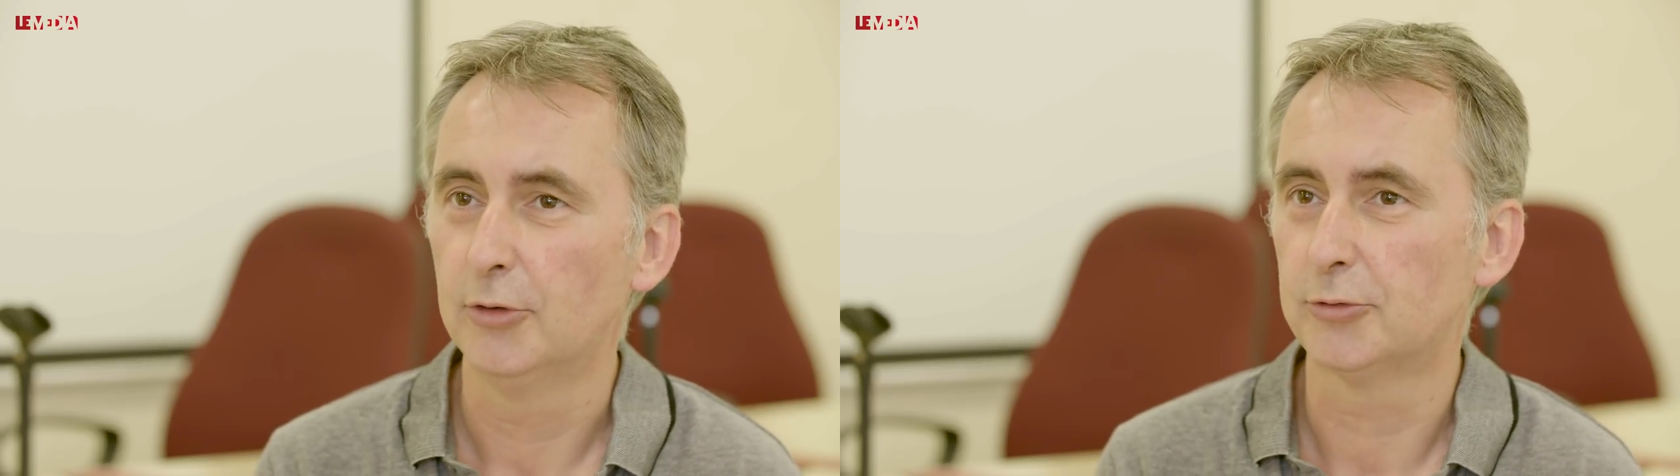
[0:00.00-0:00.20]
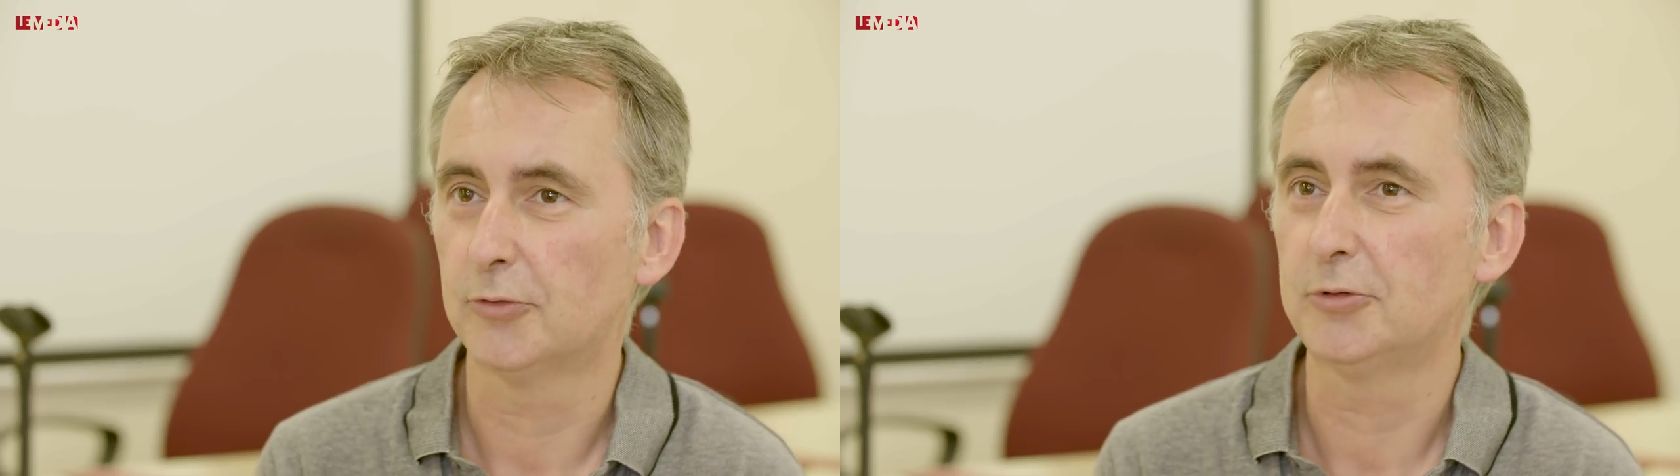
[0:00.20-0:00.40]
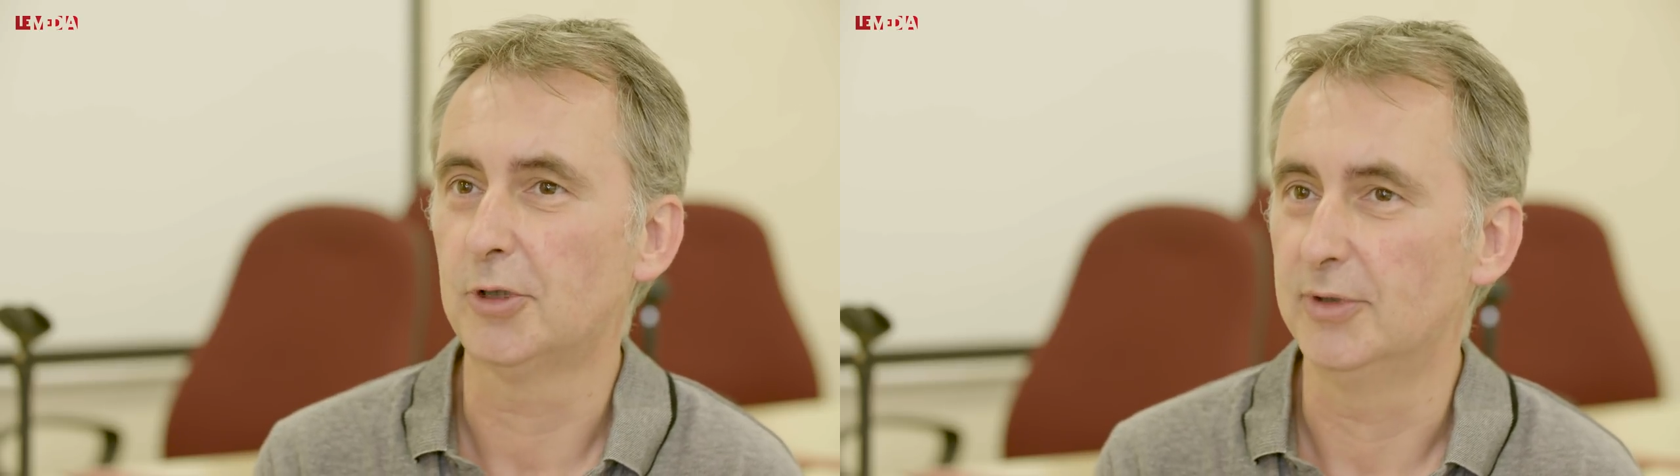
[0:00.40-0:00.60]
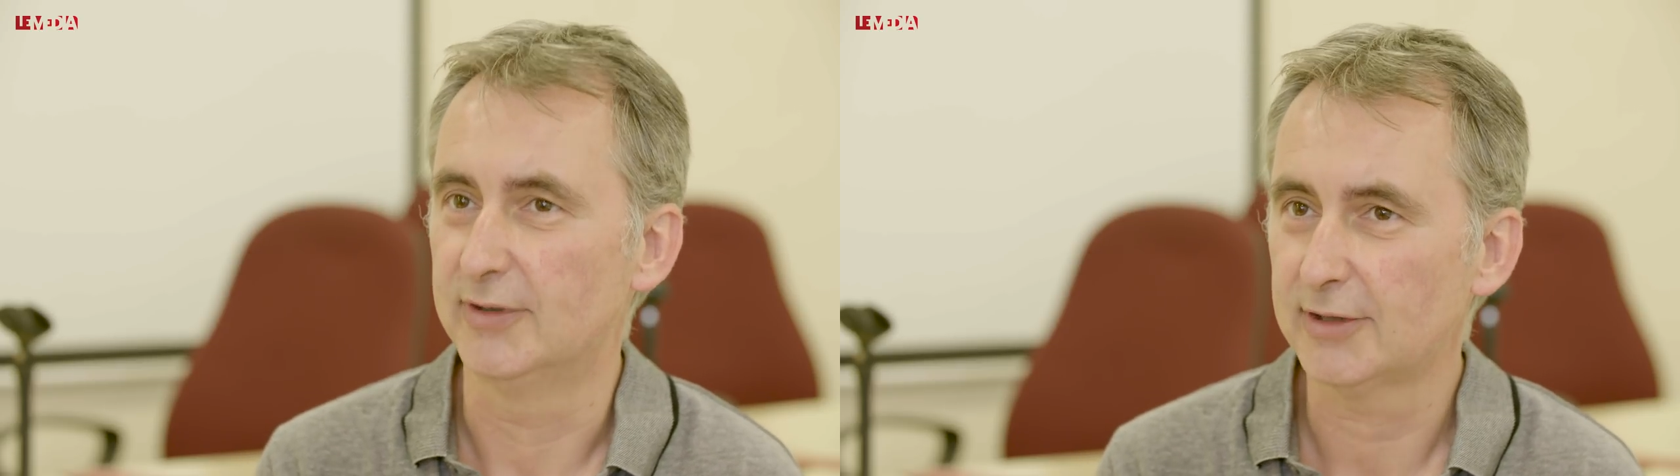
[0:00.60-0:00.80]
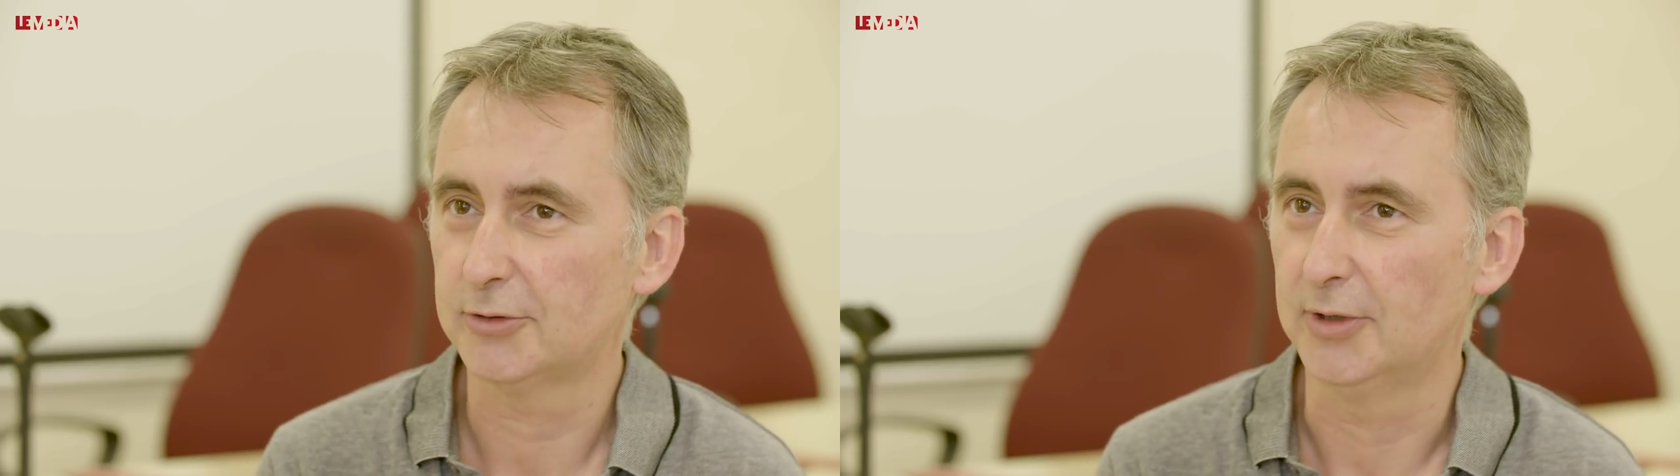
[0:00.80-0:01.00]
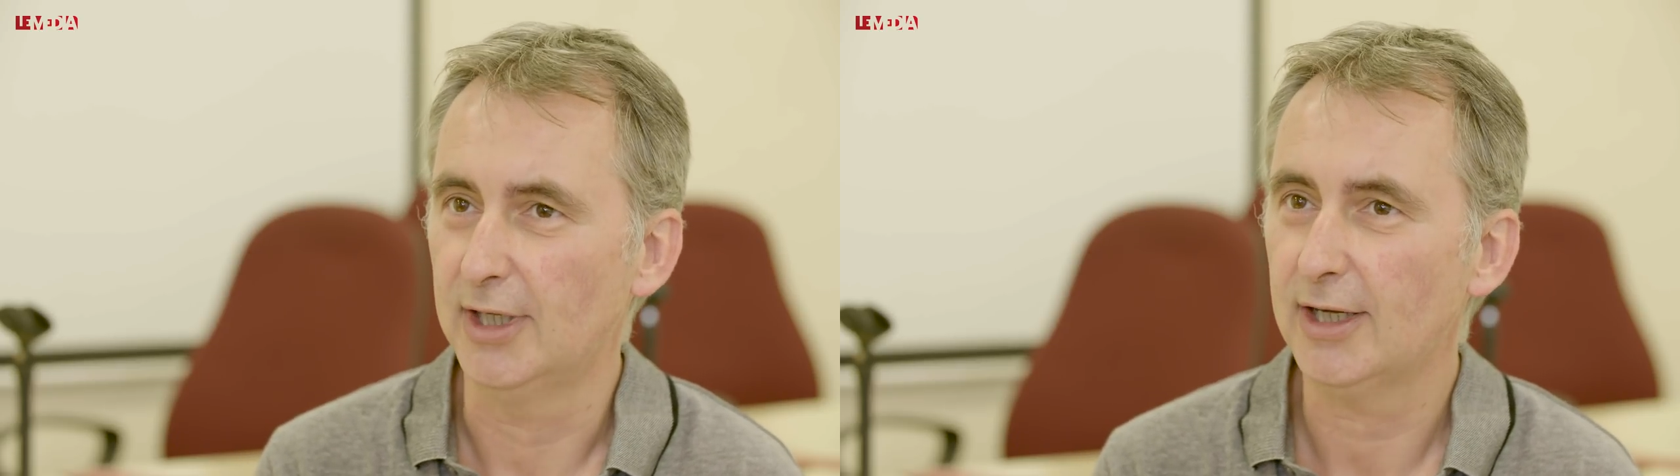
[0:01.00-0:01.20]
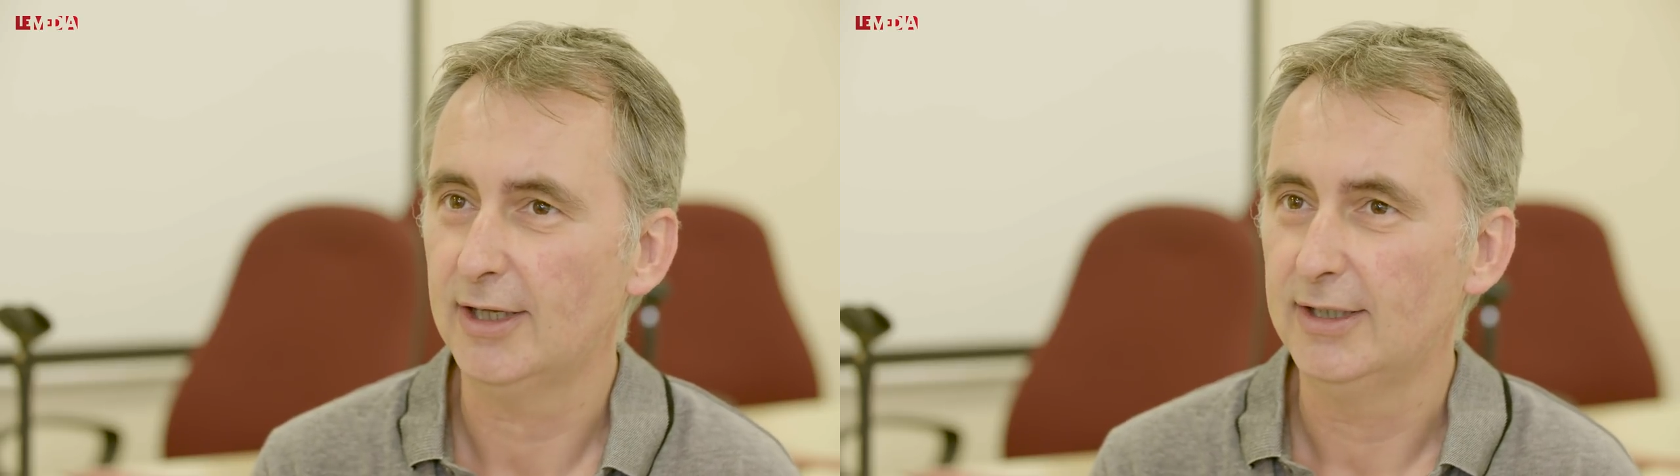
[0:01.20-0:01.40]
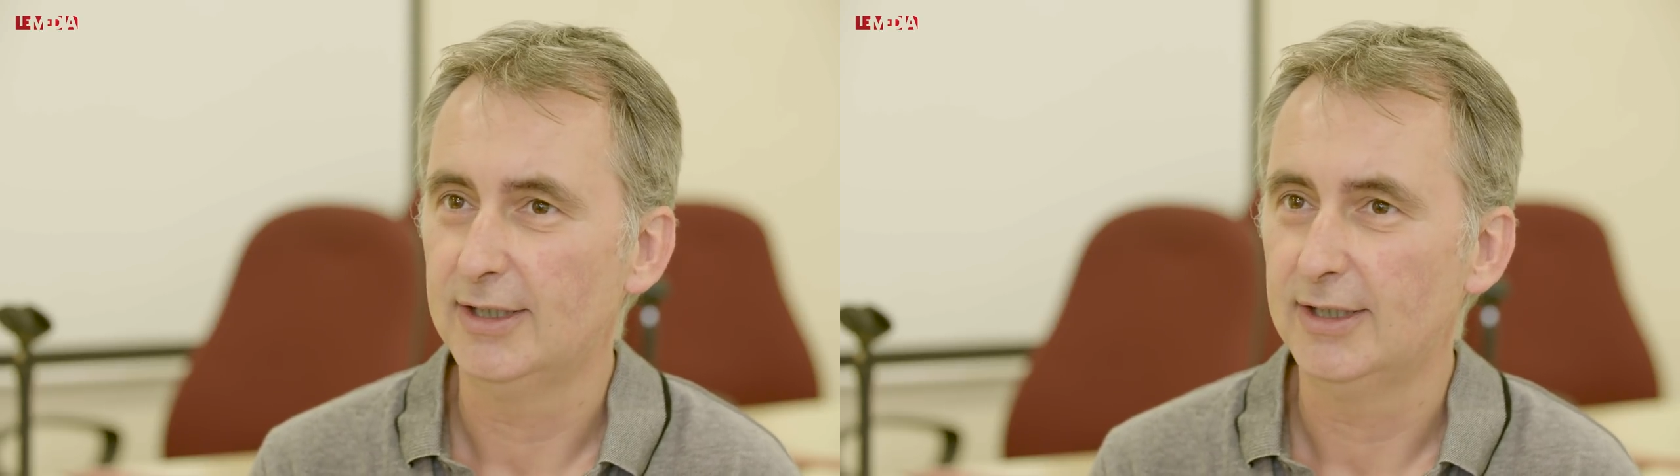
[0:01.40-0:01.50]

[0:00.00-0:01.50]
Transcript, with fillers: sont vus comme des actionnaires